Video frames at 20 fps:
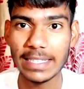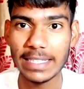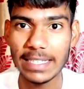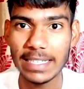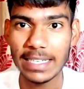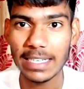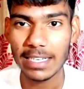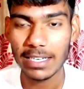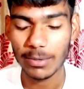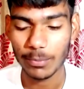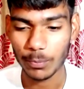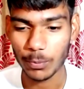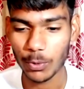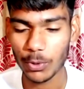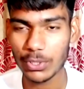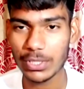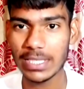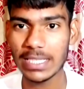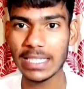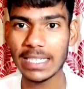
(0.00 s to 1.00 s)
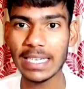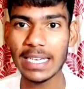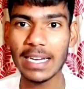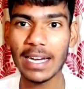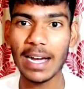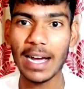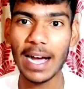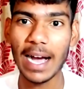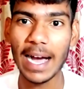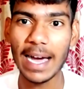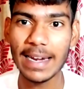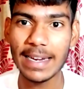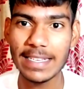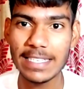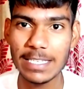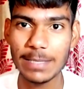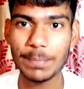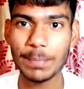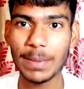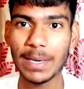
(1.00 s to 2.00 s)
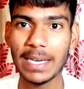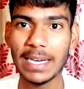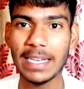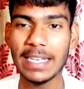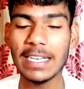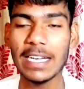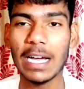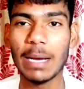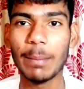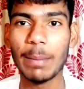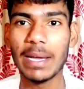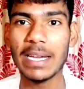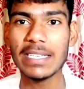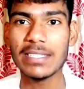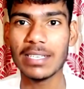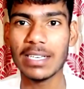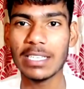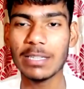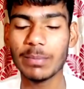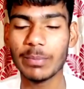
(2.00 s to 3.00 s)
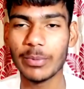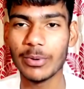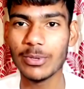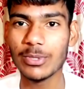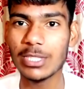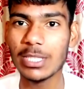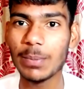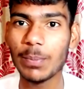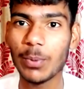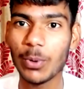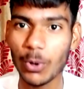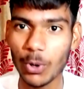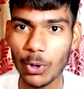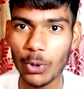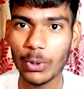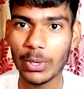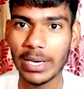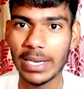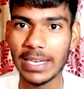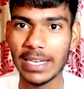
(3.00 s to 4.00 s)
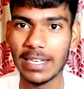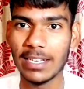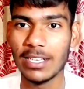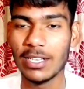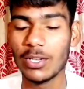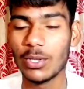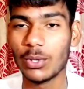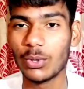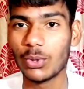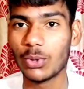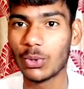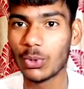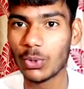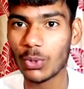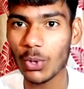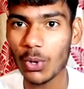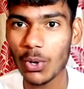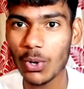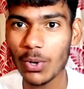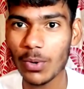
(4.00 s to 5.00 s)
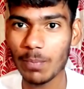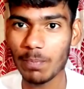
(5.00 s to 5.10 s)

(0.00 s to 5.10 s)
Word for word: कि फौजी के आने से पहले ही हमारे साथ बहुत से फ्रॉड हो रहे हैं दो